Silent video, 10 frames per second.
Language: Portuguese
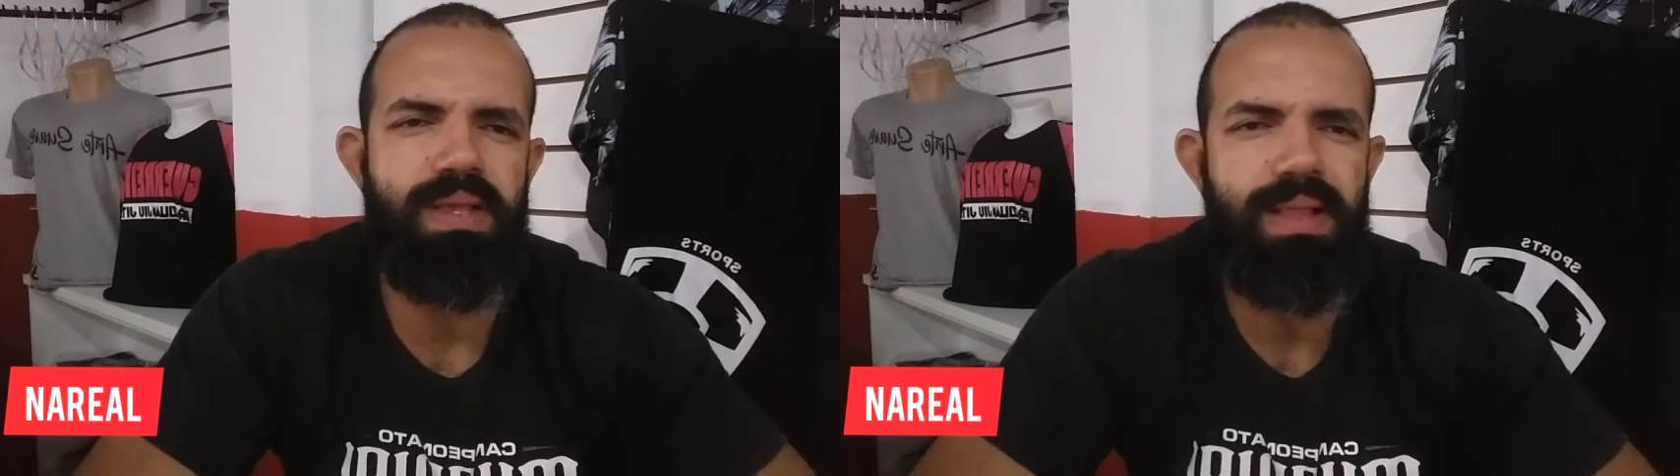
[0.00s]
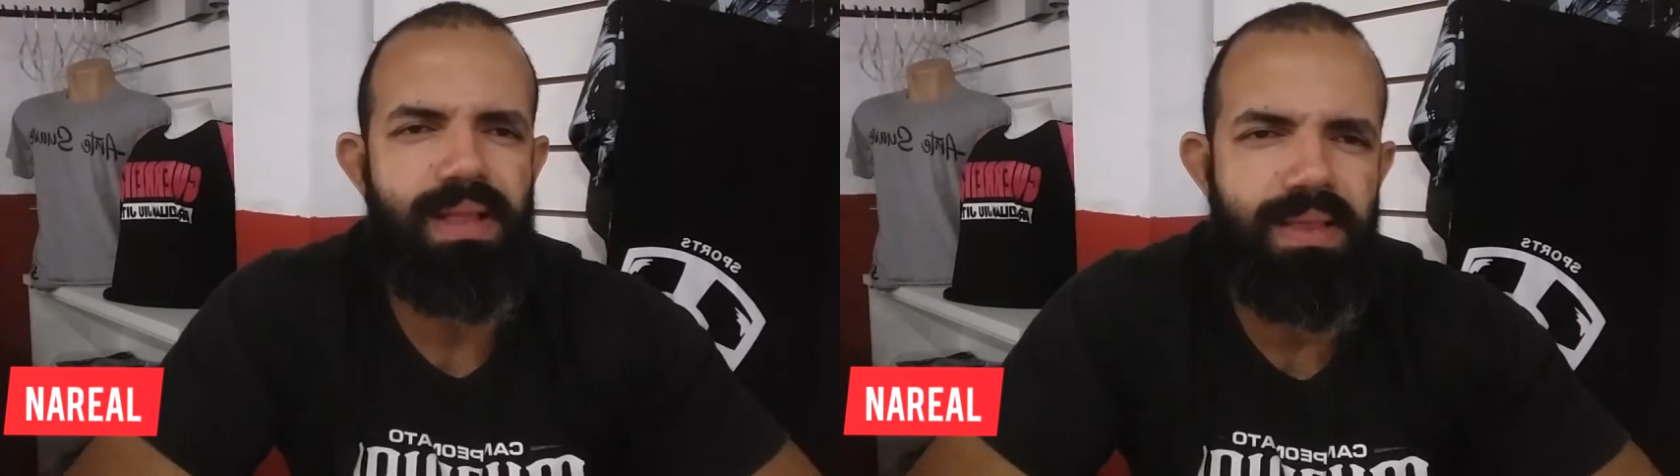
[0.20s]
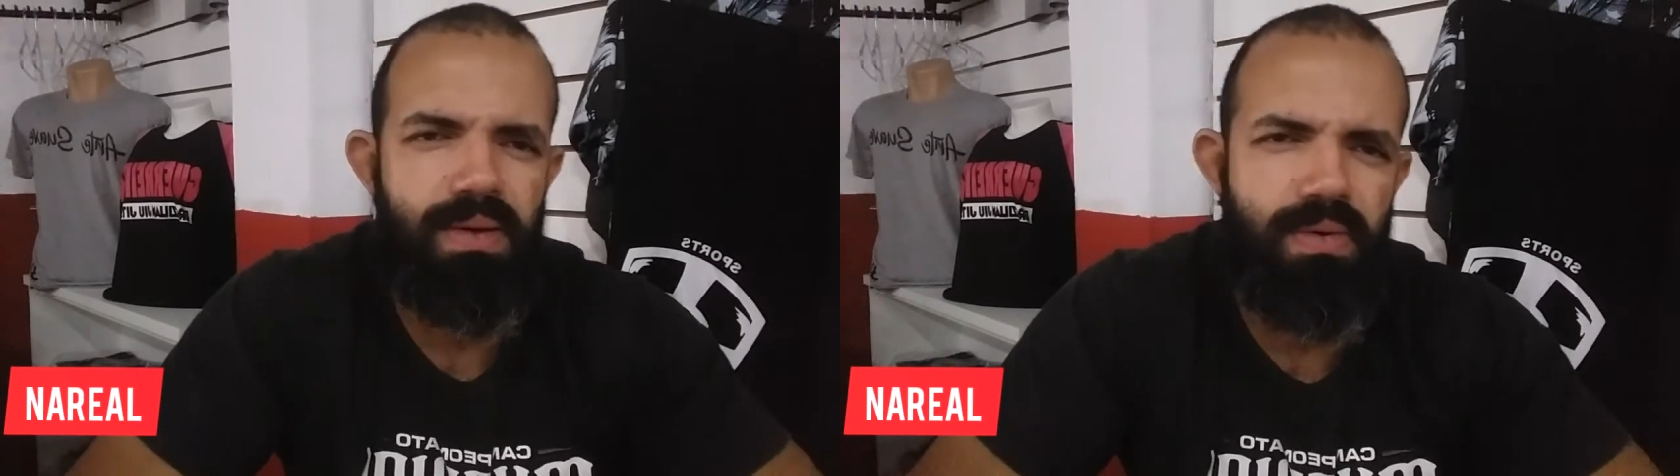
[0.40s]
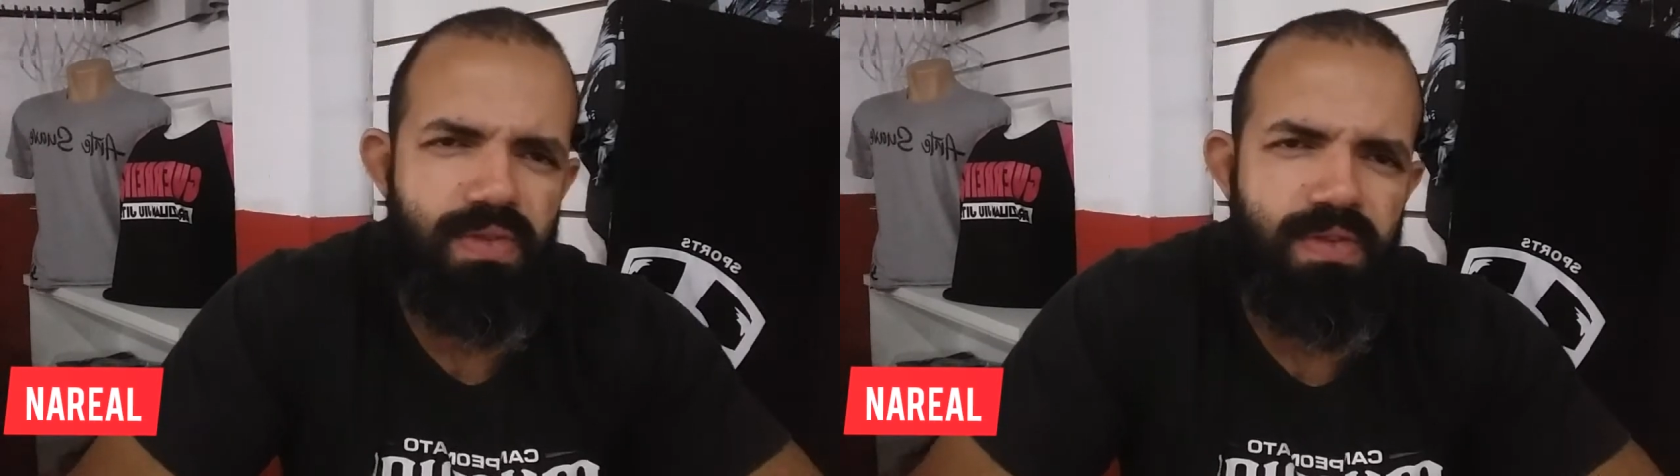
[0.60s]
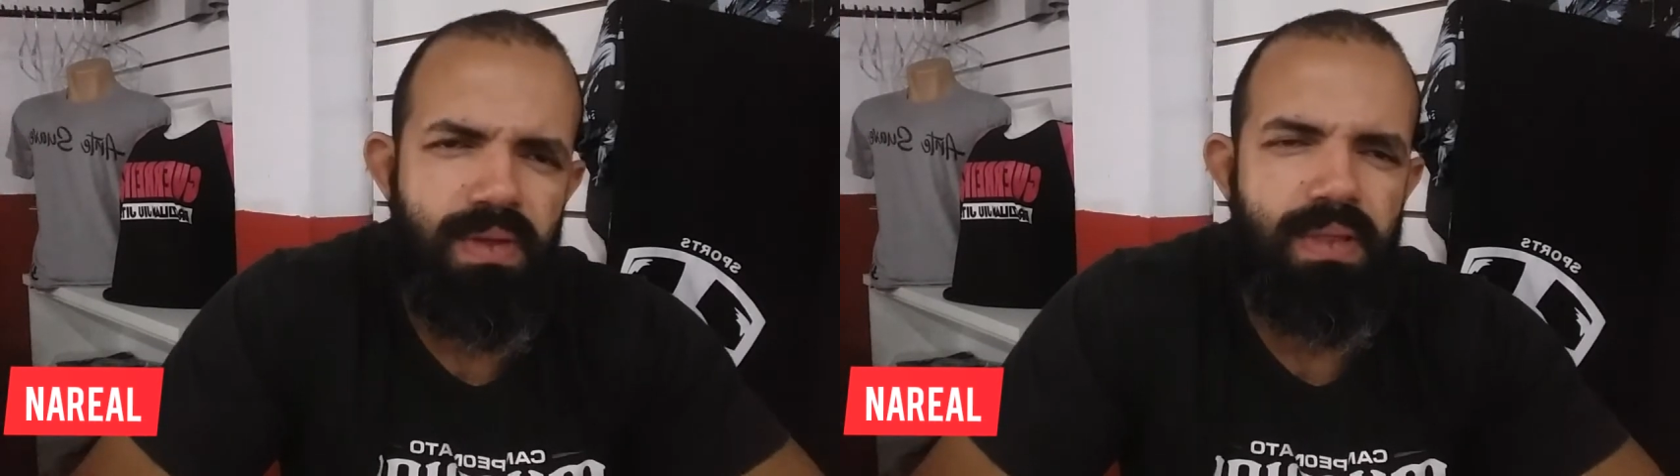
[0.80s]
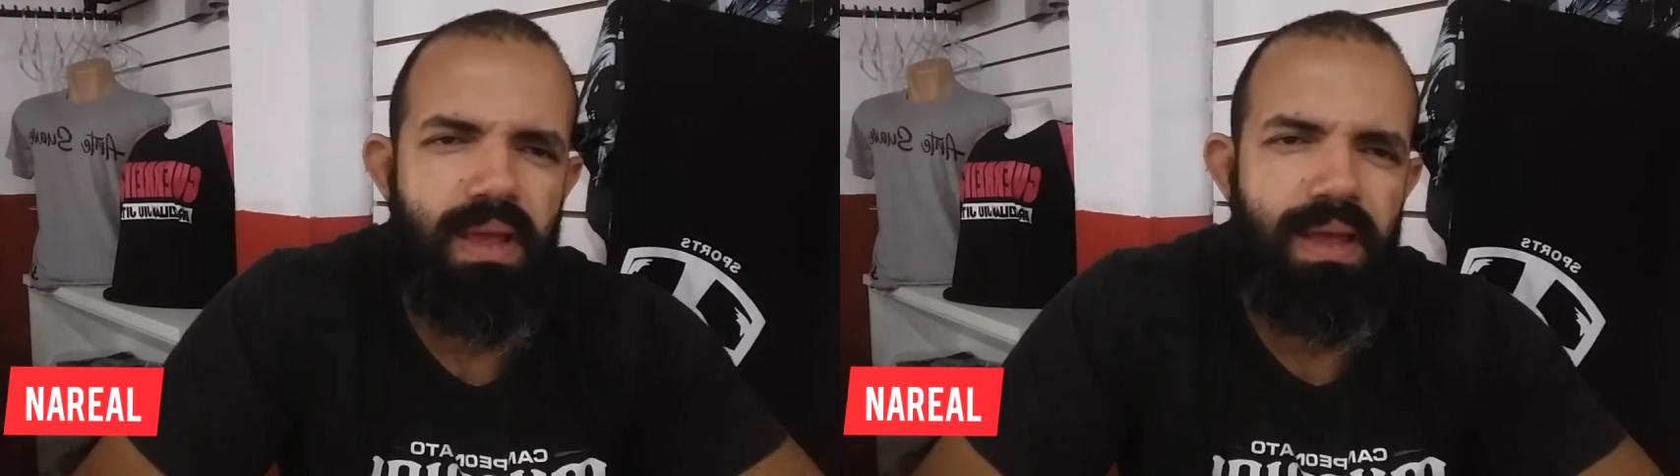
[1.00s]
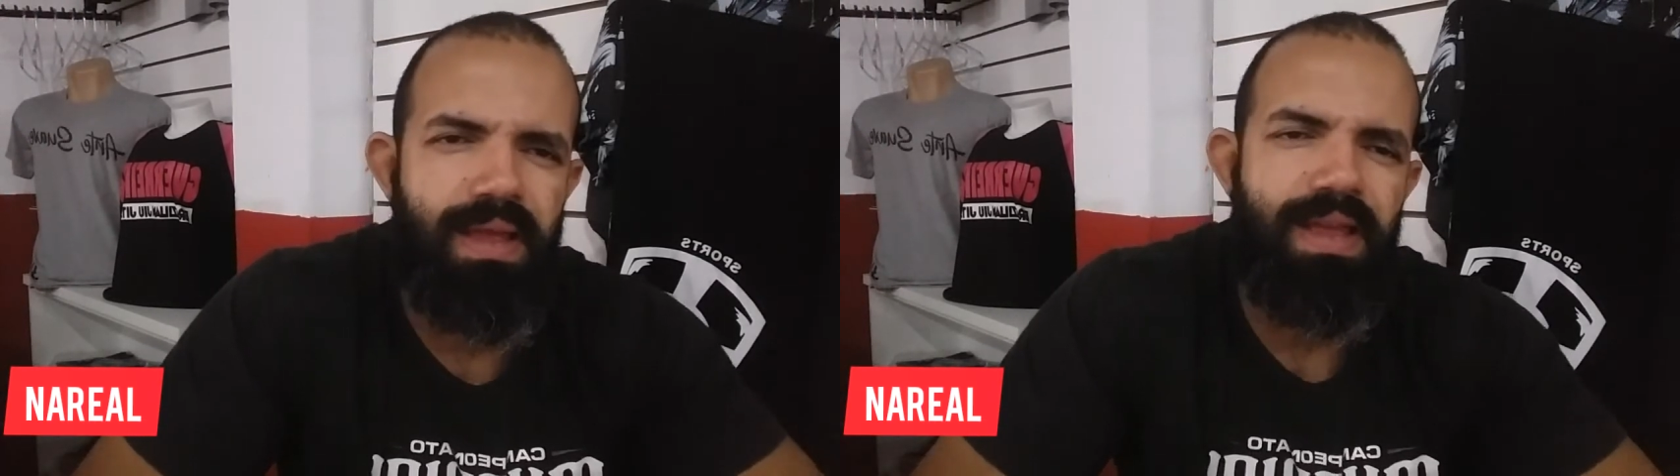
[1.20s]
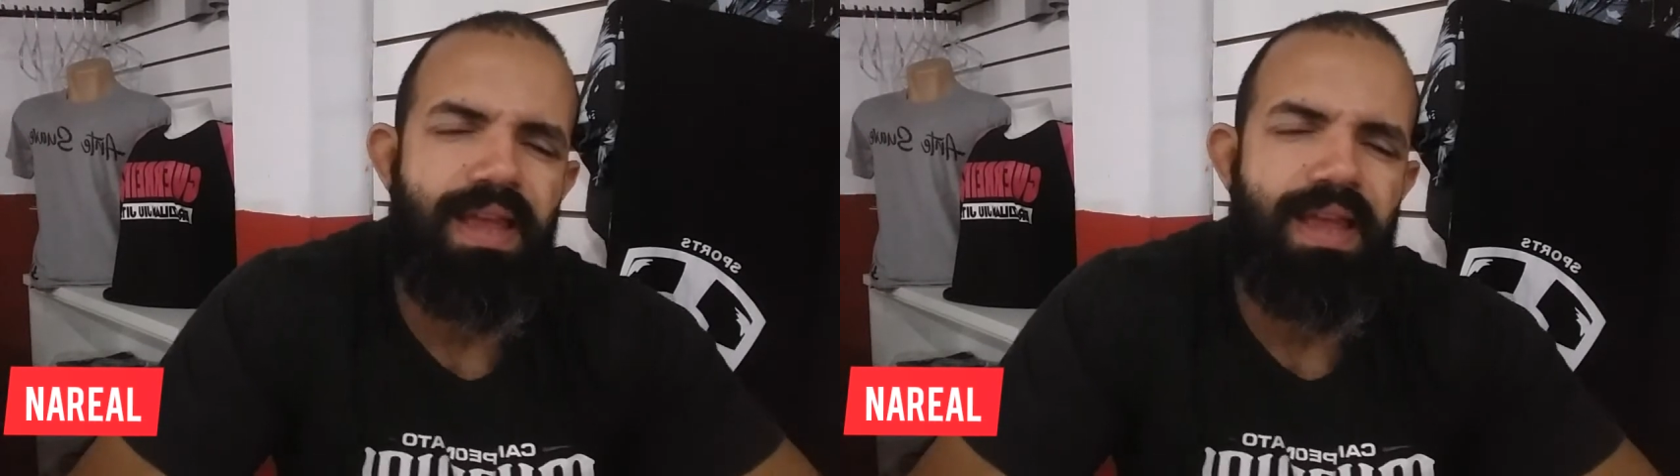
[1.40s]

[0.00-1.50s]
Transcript: cidadãos. Né?